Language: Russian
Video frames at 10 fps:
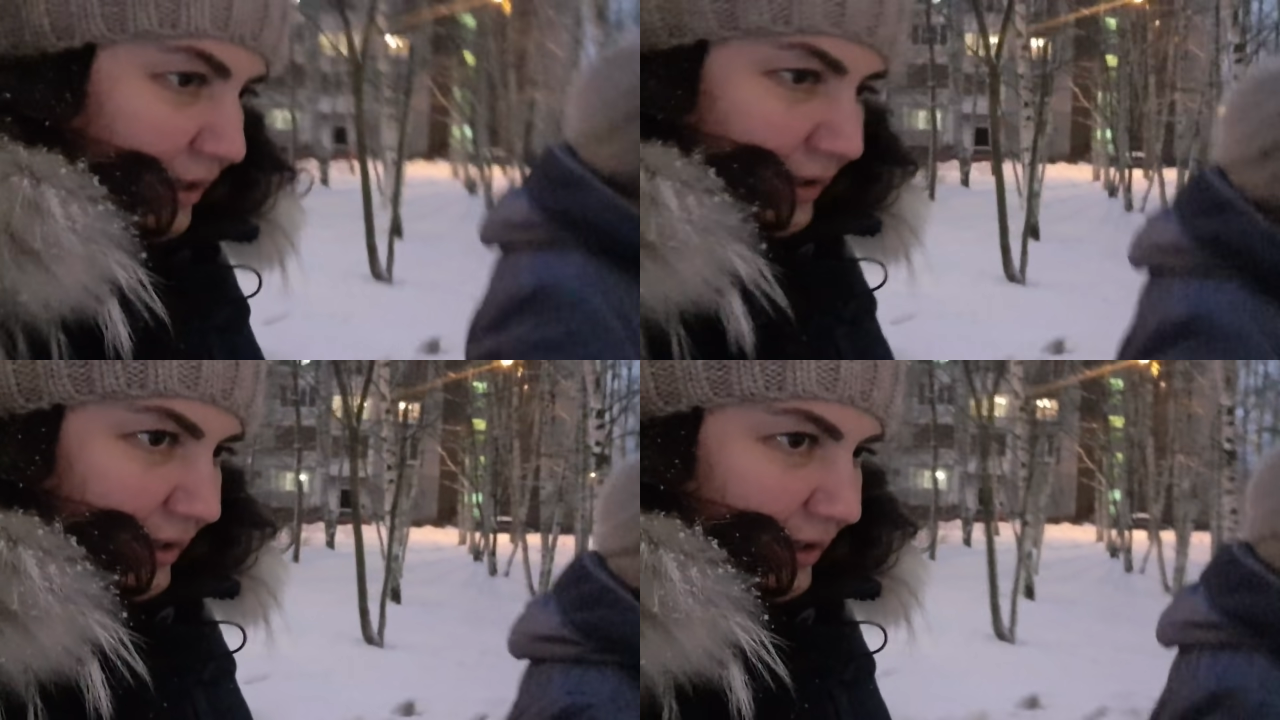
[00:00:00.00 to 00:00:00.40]

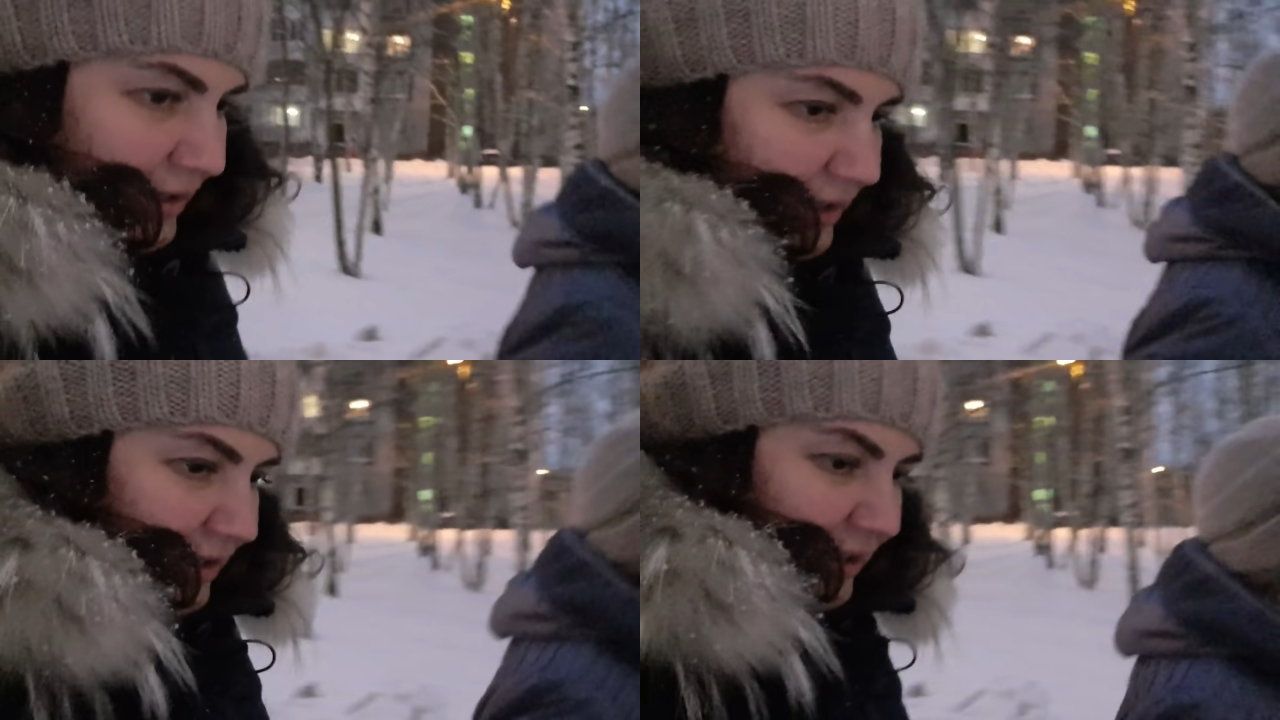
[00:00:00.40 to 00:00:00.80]
Ой, папа
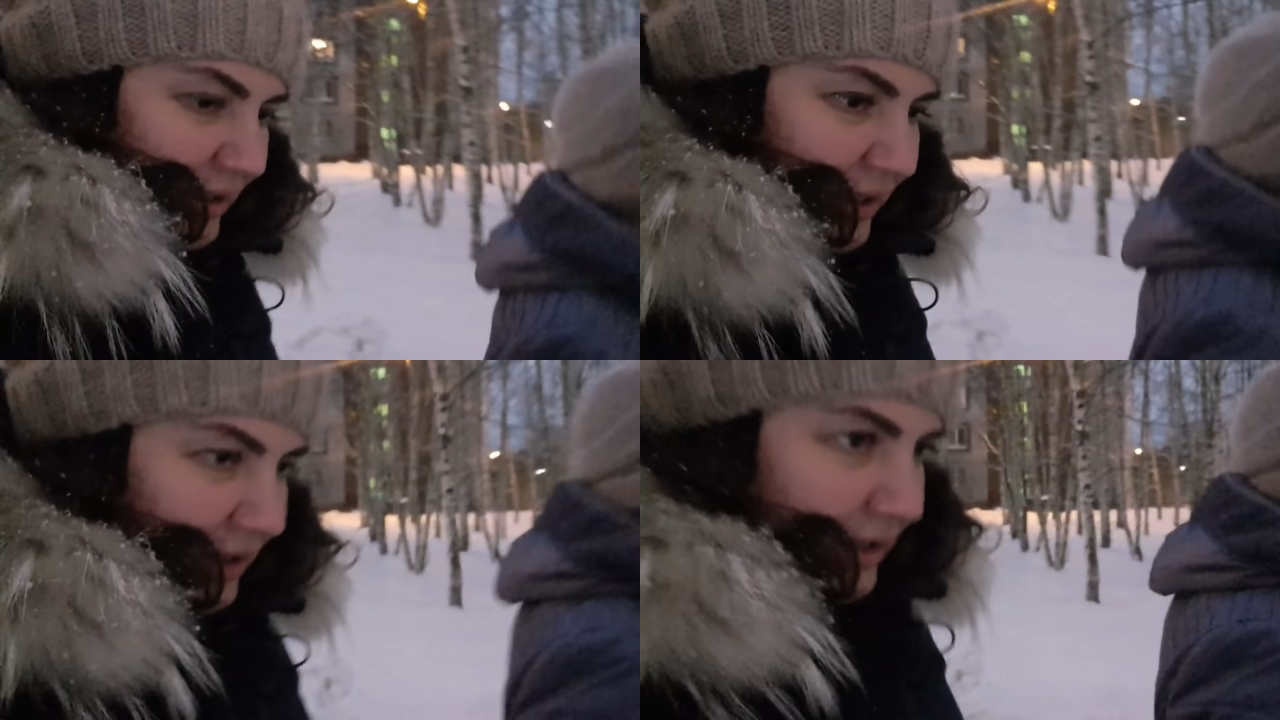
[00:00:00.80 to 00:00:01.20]
говорит,
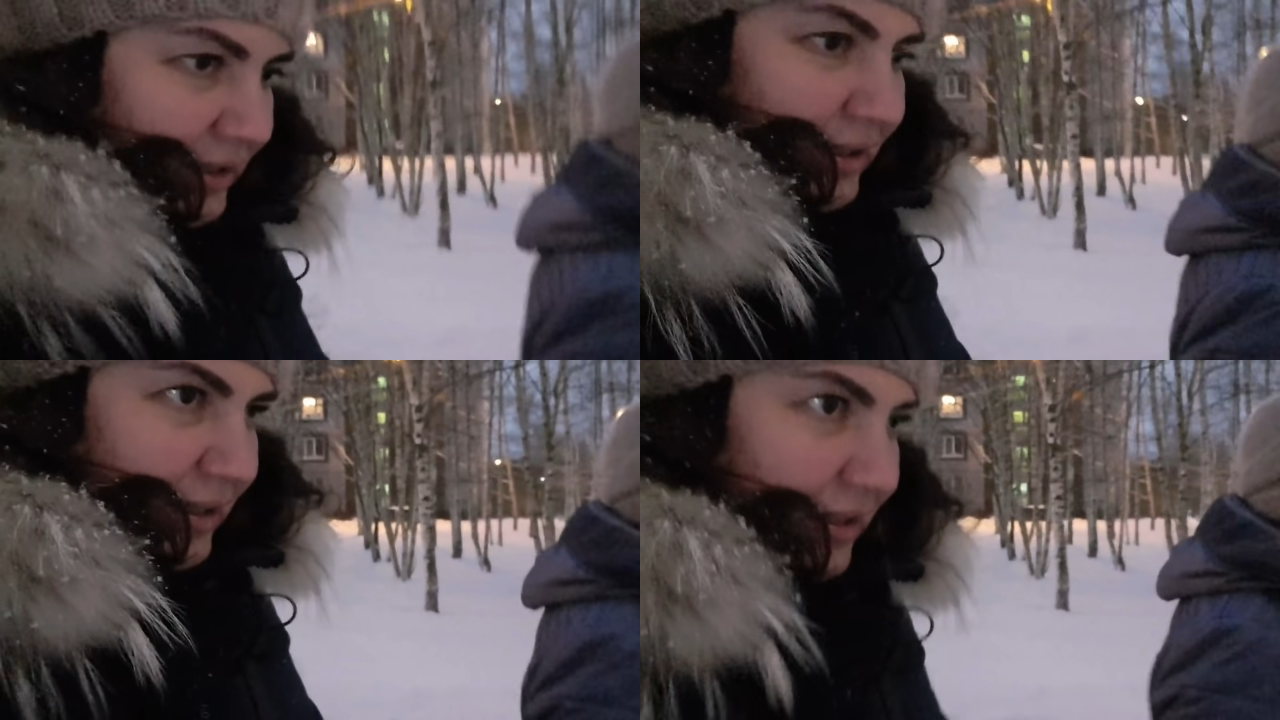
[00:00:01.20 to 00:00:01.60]
без
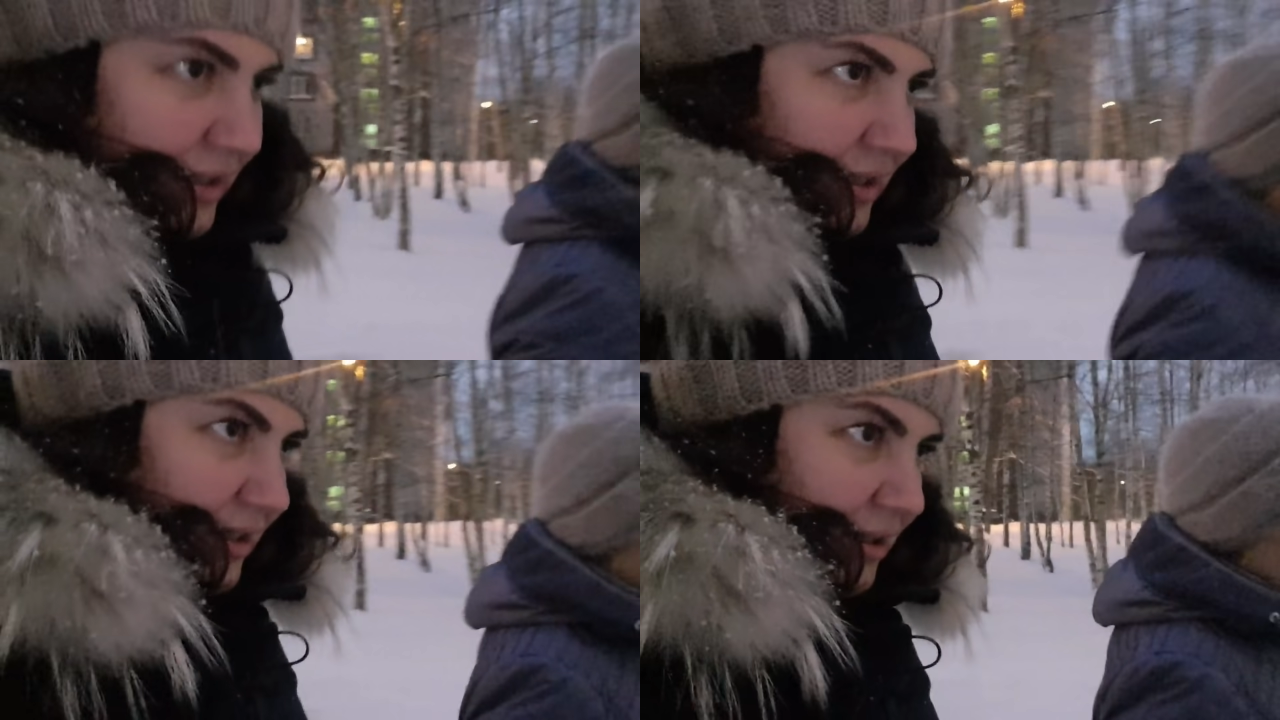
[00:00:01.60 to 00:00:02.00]

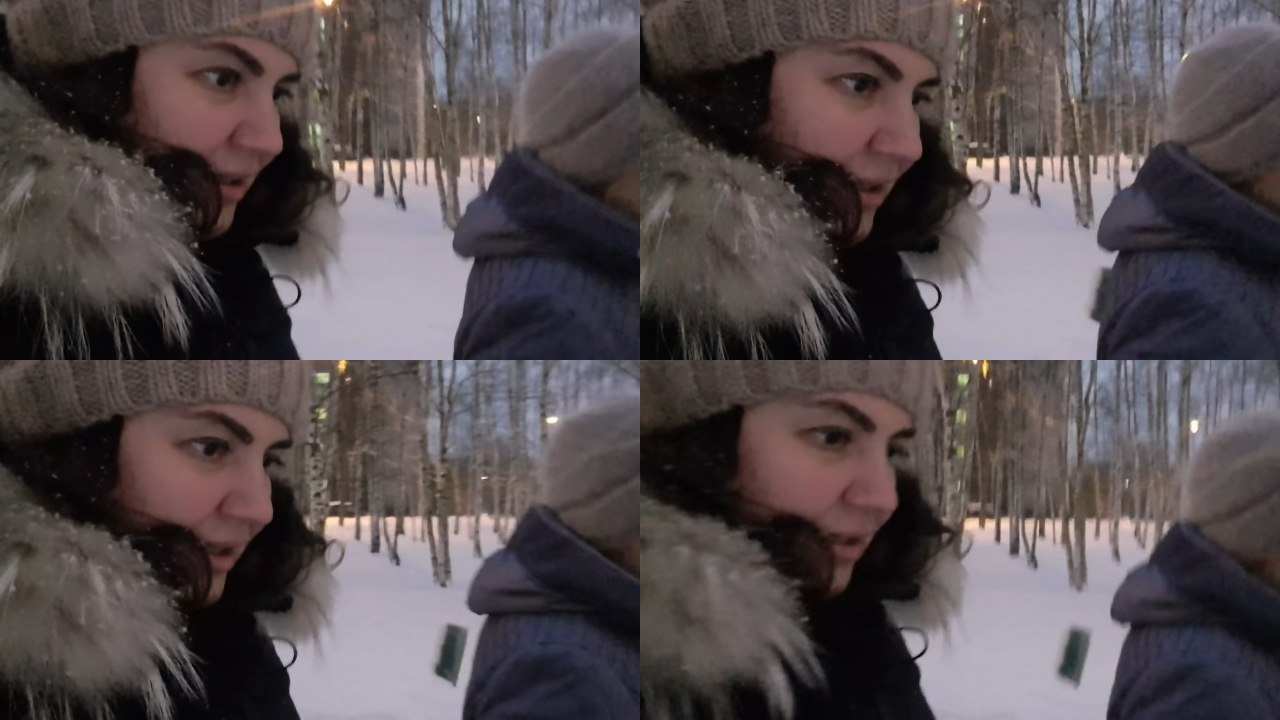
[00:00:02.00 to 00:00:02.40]
фанатизма
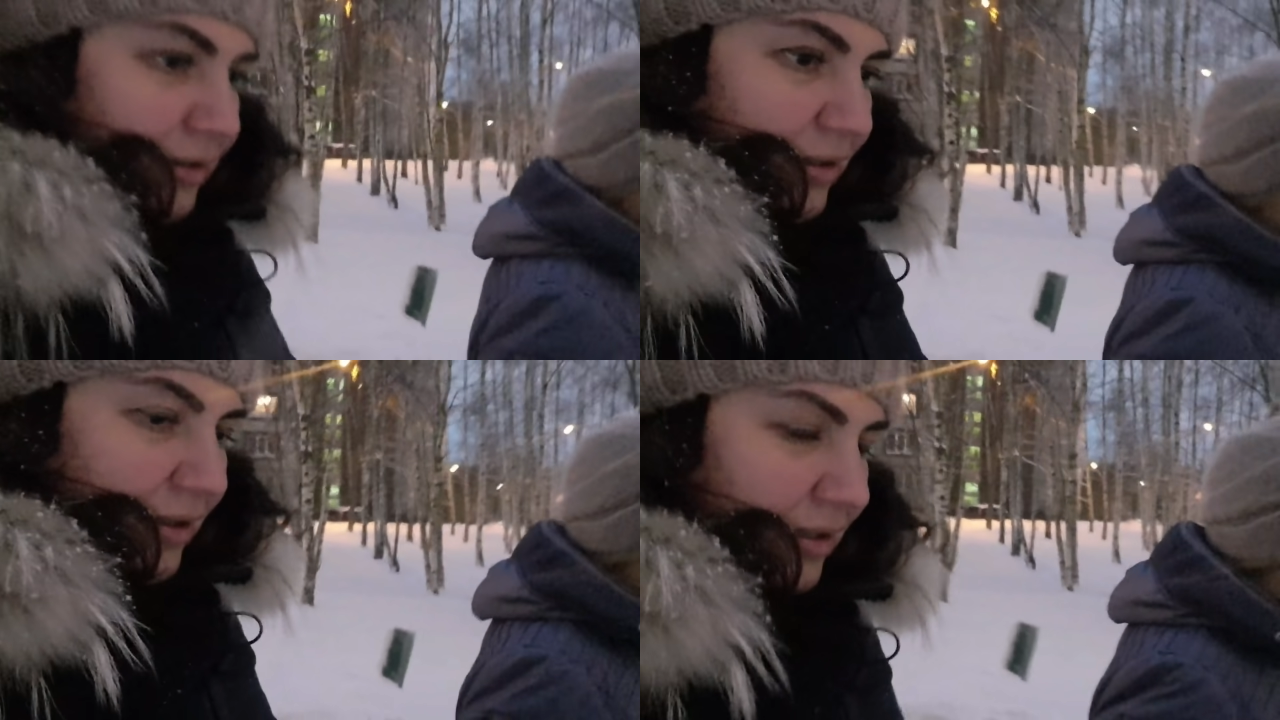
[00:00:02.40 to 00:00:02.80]

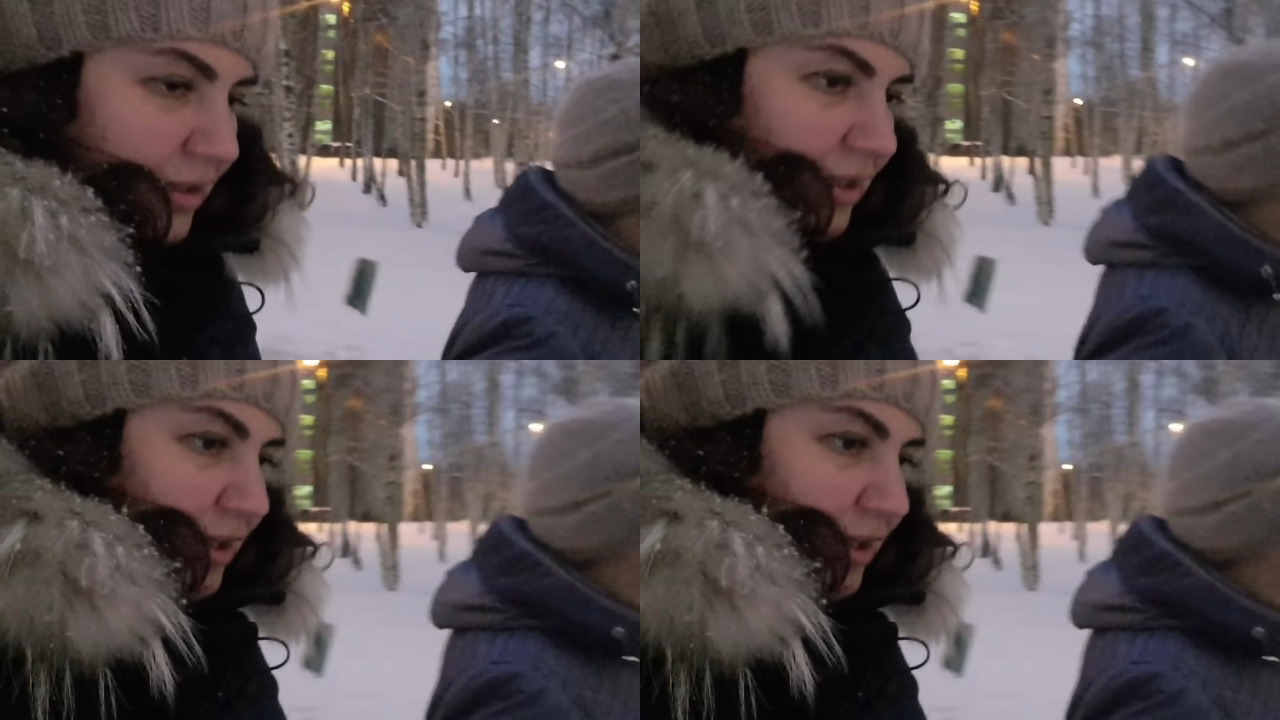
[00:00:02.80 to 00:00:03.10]
походить.